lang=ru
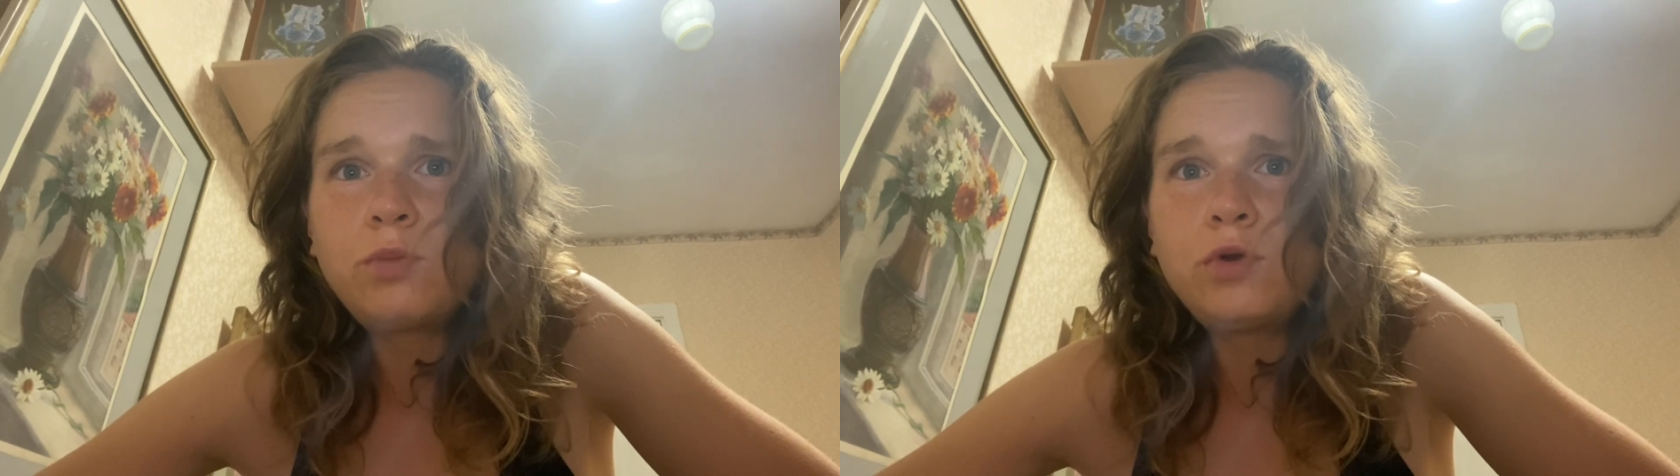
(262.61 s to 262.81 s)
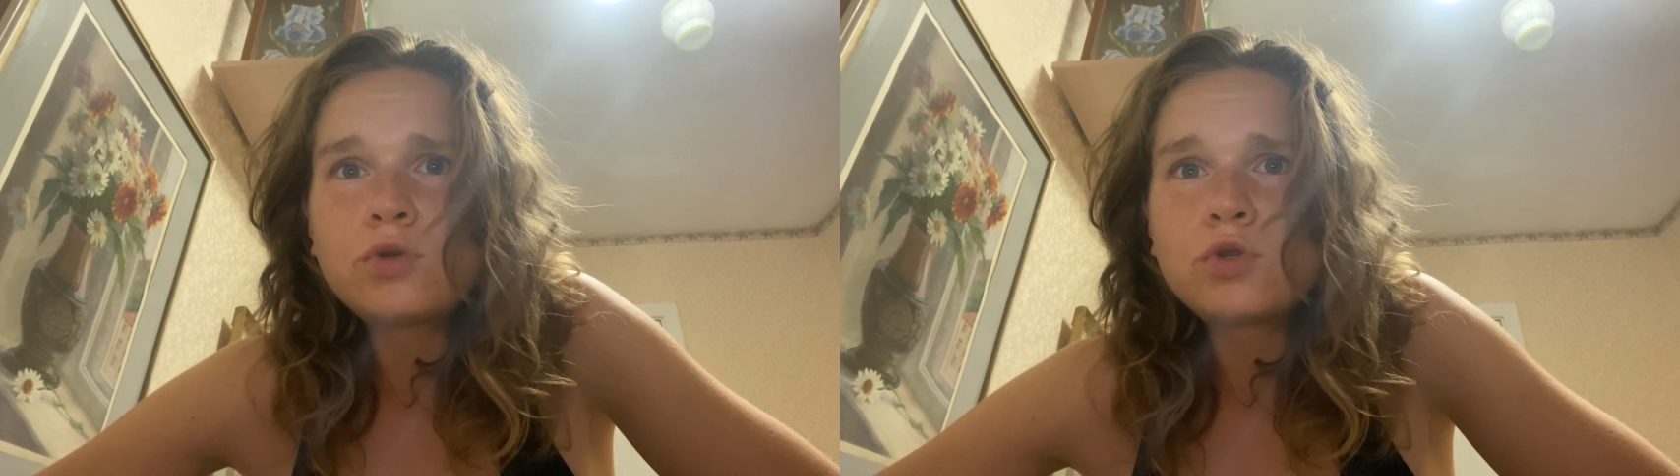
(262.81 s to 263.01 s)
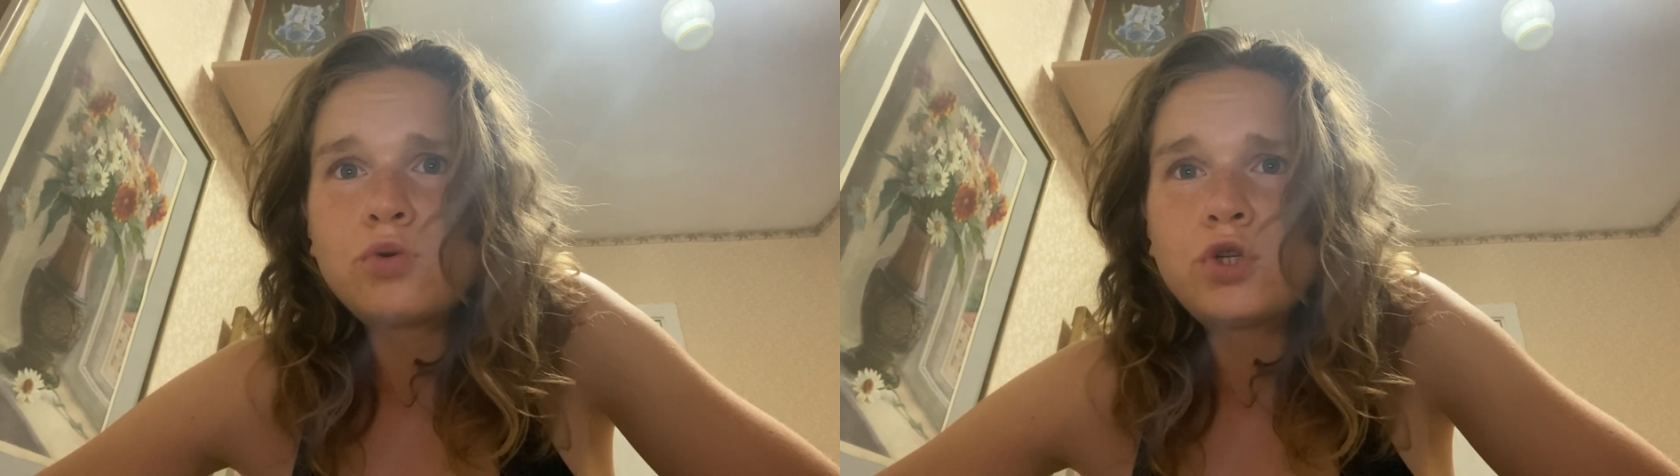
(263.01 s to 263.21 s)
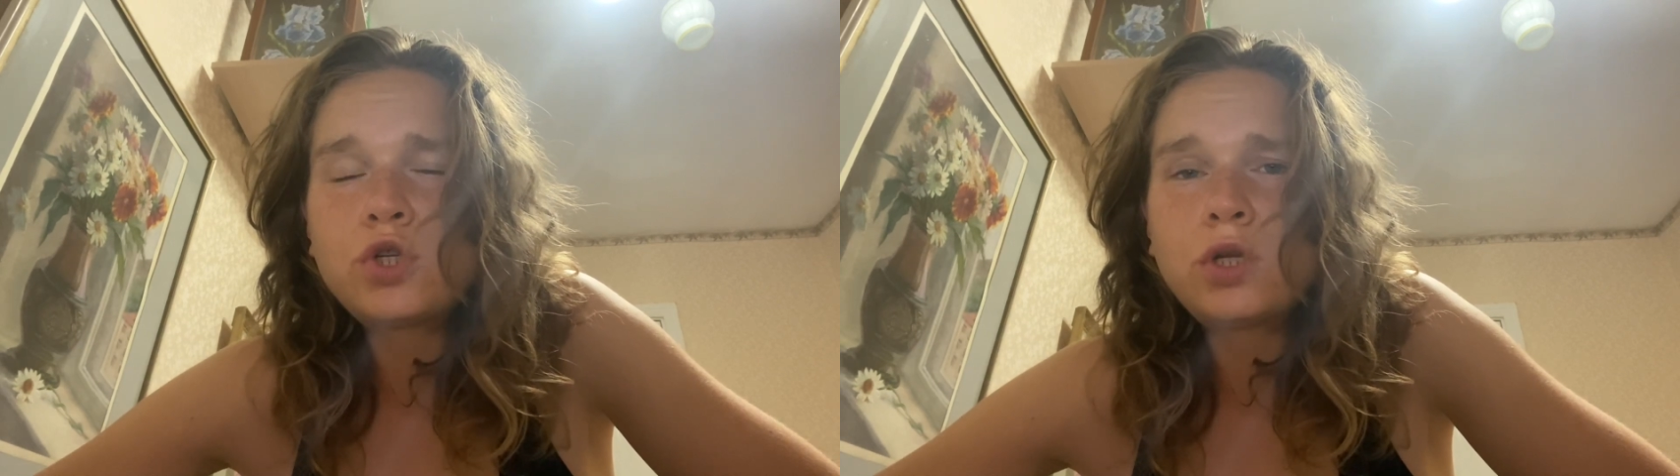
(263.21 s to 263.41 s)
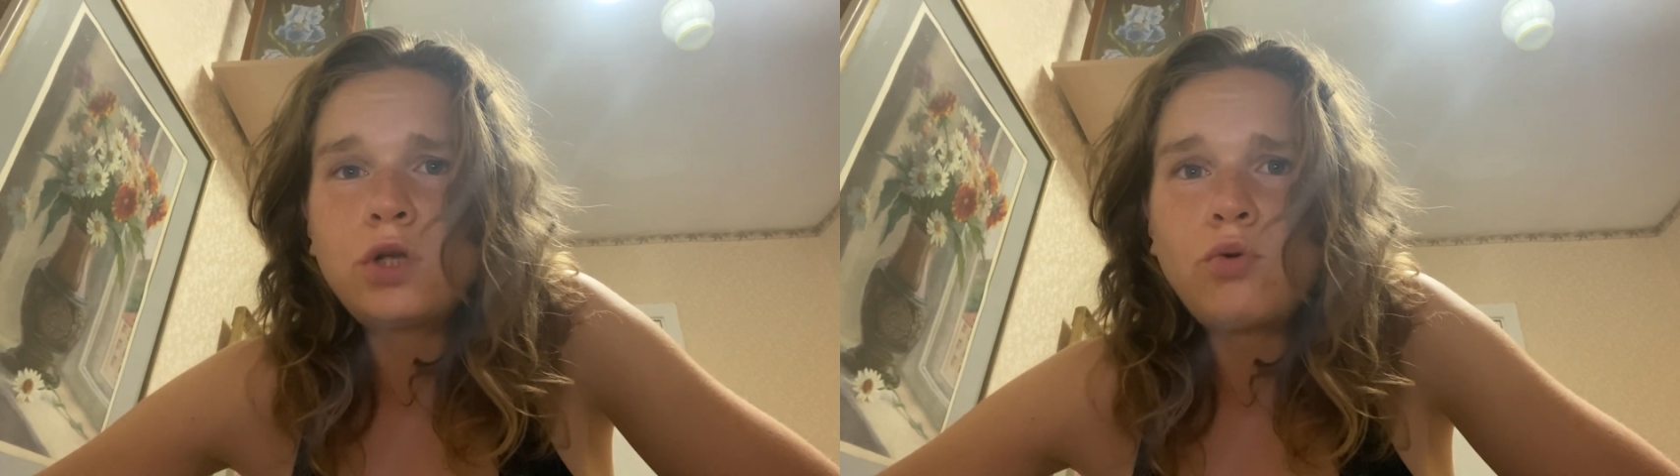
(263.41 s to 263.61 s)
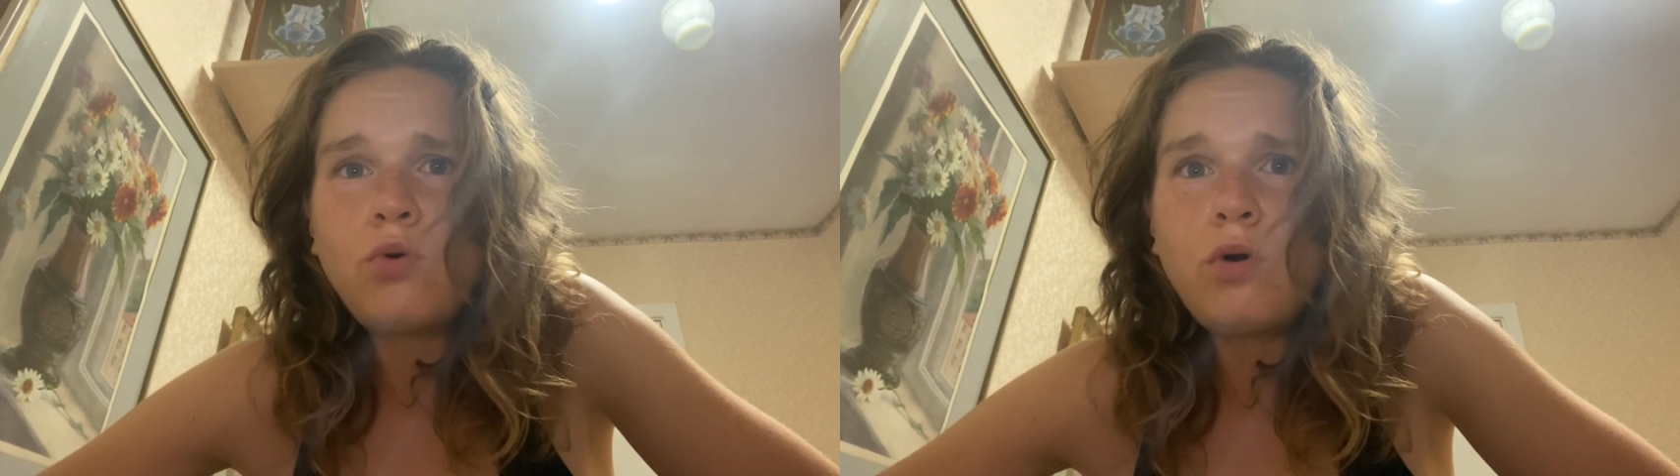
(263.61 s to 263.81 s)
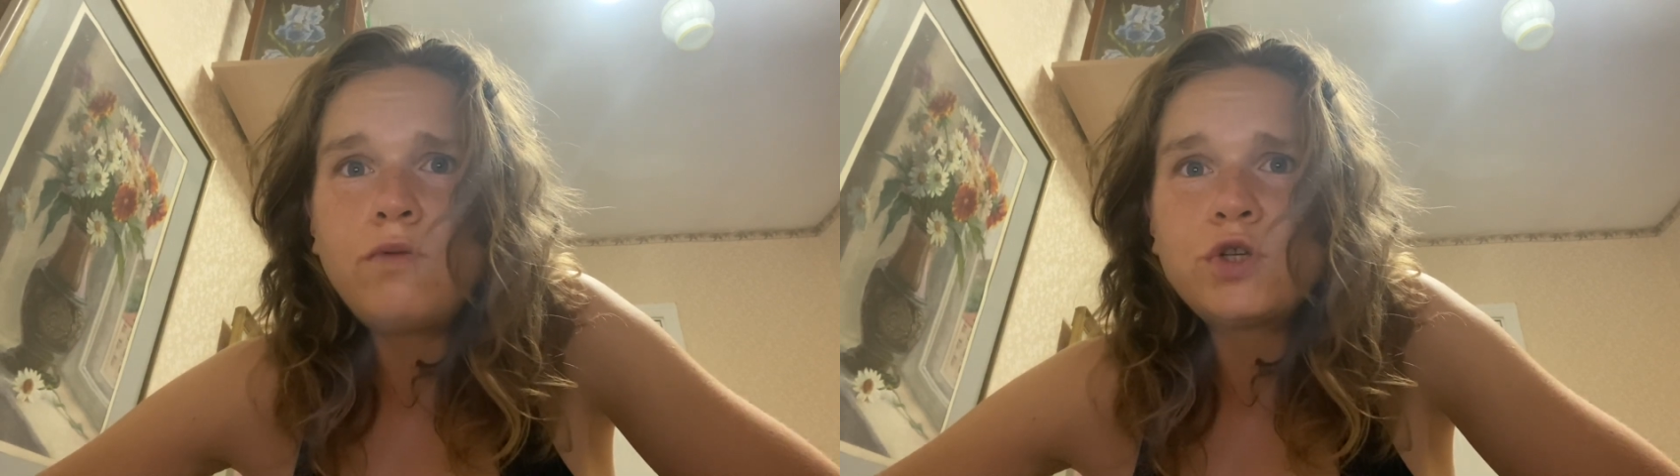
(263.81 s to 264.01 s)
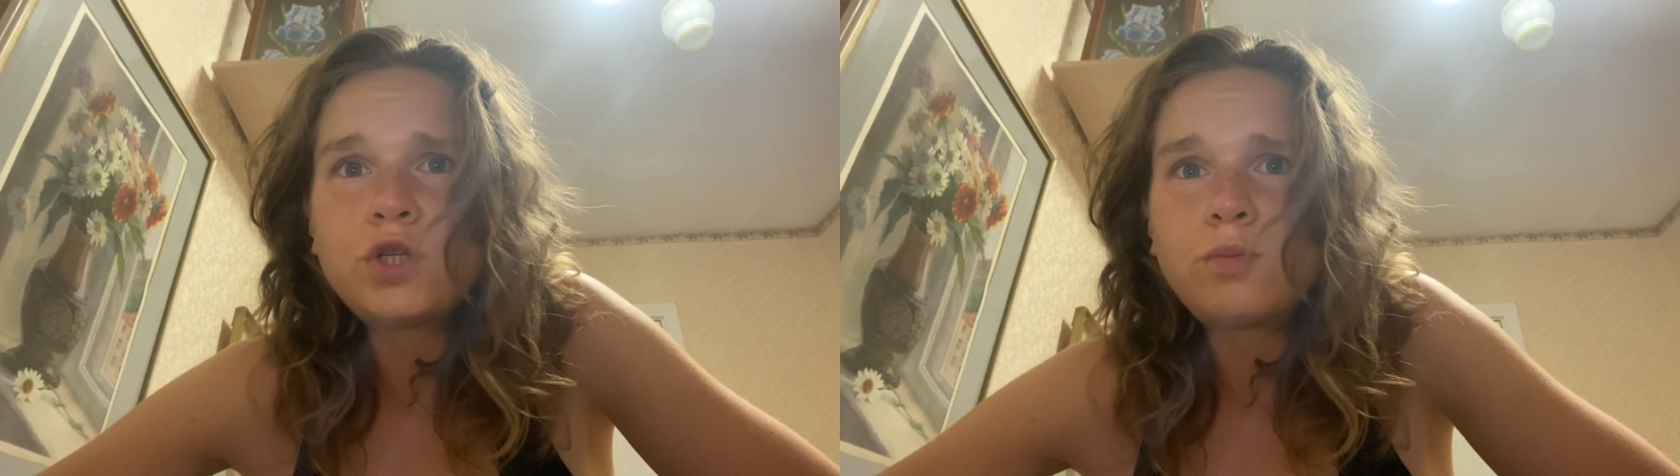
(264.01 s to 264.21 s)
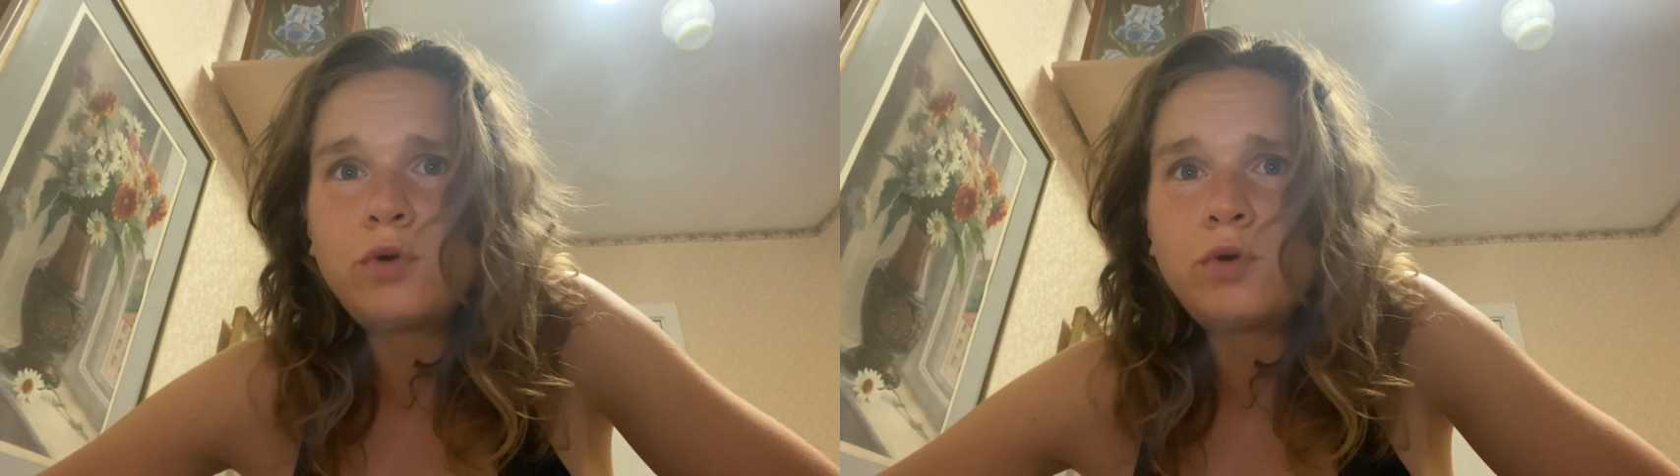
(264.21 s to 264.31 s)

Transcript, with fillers: плюс сочные овощи,